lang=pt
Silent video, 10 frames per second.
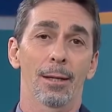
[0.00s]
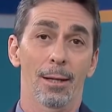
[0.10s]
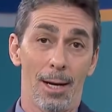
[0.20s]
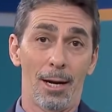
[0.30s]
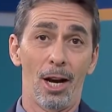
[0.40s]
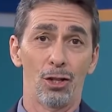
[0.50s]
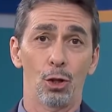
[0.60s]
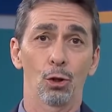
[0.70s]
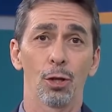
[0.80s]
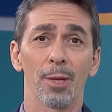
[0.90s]
A Caixa
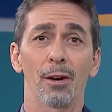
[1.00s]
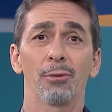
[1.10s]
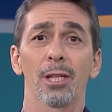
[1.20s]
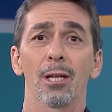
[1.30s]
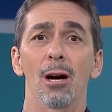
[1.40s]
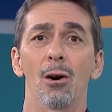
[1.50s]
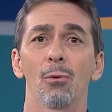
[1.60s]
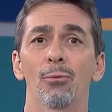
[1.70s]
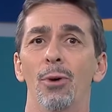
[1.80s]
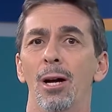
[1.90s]
Econômica
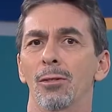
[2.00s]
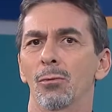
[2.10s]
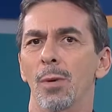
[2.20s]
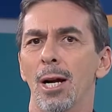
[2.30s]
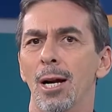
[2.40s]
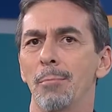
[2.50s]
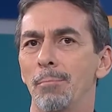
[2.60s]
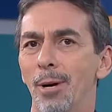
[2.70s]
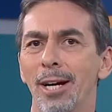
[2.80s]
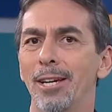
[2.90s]
Federal faz uma
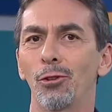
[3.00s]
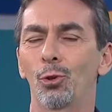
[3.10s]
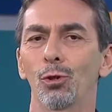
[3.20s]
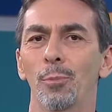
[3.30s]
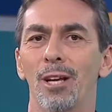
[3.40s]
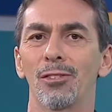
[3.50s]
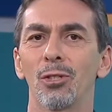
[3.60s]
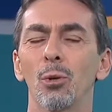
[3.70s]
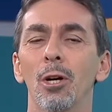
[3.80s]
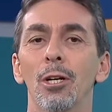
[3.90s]
campanha em todo o
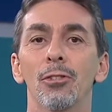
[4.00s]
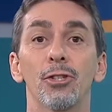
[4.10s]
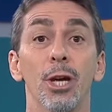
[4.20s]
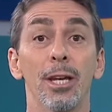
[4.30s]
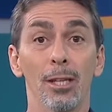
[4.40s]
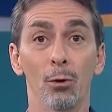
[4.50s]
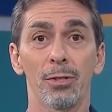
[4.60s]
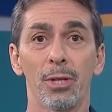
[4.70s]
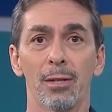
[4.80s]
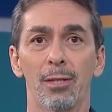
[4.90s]
Brasil de
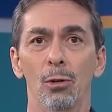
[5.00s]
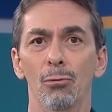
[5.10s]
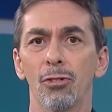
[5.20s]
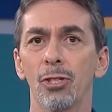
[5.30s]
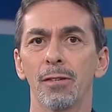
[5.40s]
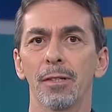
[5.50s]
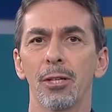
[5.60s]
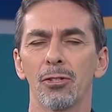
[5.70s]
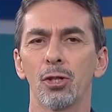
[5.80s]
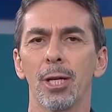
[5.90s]
renegociação de
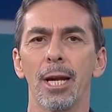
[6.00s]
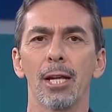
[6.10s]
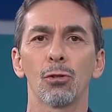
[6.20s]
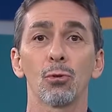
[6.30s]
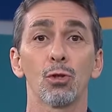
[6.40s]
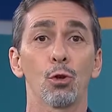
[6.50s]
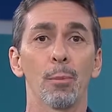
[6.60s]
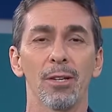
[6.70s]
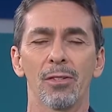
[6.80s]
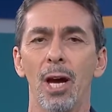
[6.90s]
dívidas de créditos
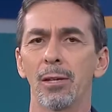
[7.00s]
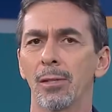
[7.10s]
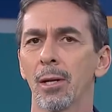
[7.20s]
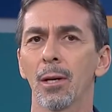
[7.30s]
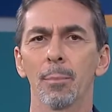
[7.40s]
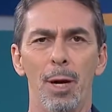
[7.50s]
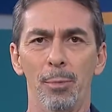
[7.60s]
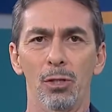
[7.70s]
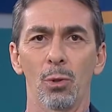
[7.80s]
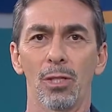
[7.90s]
comerciais para
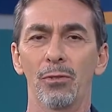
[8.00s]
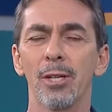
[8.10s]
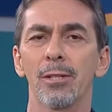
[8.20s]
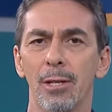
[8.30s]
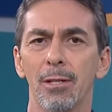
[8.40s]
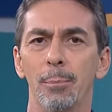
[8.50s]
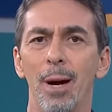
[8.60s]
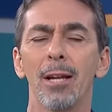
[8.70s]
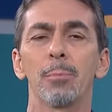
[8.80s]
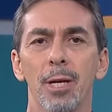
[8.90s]
pessoas físicas e
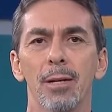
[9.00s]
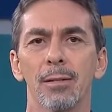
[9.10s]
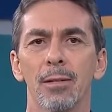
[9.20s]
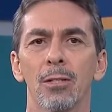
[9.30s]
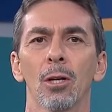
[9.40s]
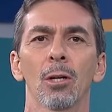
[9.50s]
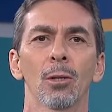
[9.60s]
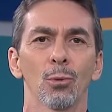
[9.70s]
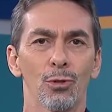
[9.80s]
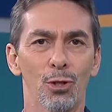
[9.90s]
para empresas.
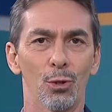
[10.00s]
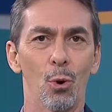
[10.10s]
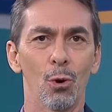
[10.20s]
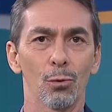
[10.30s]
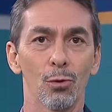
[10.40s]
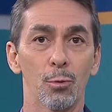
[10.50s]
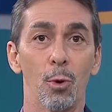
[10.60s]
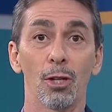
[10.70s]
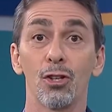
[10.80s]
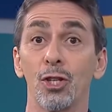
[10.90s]
Os descontos
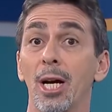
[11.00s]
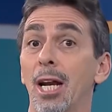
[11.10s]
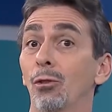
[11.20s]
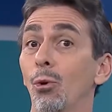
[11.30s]
podem chegar a